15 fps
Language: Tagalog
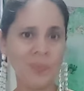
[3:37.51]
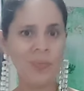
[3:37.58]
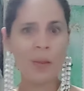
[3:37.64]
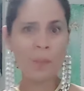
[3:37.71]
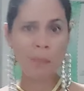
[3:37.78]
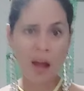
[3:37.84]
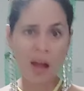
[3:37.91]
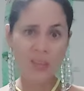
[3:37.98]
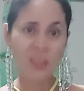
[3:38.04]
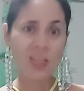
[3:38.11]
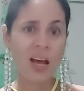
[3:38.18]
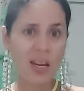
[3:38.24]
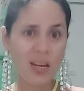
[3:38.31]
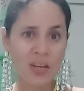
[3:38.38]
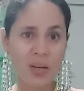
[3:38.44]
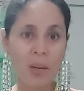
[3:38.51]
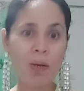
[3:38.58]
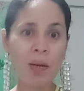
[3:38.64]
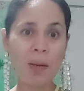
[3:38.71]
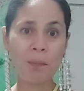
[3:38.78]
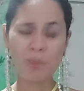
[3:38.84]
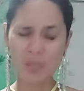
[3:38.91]
Paasahin na naman
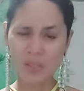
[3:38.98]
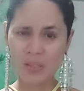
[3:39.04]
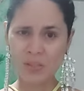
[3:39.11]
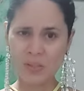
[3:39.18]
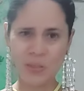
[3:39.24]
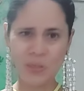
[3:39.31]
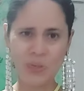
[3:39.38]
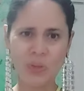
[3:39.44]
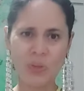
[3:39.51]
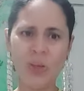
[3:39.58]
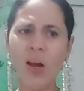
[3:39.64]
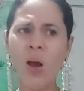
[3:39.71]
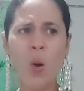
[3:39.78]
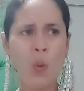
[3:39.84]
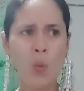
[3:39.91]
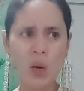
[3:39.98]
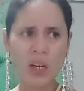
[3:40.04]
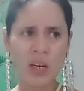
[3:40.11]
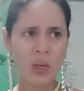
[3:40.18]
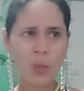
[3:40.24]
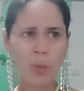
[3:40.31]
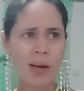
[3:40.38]
ang pins nito. Huwag
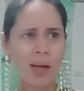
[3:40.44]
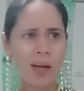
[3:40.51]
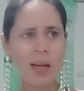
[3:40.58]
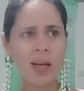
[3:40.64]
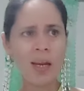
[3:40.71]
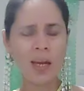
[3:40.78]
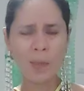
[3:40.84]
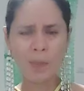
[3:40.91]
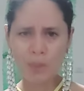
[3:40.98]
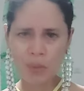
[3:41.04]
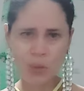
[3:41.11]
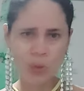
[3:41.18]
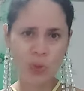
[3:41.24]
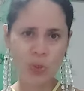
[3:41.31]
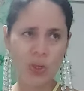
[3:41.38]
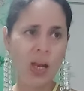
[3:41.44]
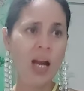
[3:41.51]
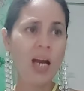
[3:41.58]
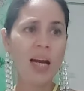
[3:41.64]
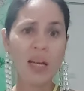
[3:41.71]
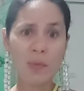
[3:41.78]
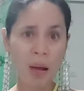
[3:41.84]
kayong magalala, inyo.
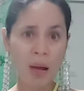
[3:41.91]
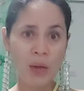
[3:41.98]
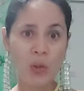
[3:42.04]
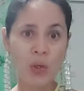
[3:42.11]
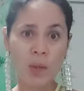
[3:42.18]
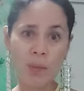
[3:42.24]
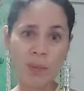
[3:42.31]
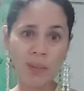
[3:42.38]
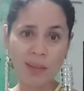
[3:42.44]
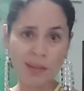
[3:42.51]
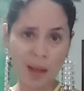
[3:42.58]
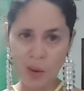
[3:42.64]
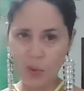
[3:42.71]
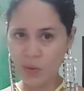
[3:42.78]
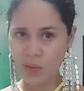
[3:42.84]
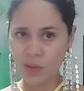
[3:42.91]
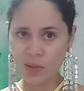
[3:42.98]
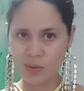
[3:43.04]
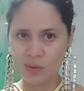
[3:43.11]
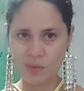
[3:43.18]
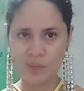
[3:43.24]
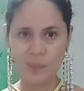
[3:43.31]
Kalmado kami sa taon na
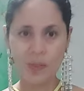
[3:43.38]
to.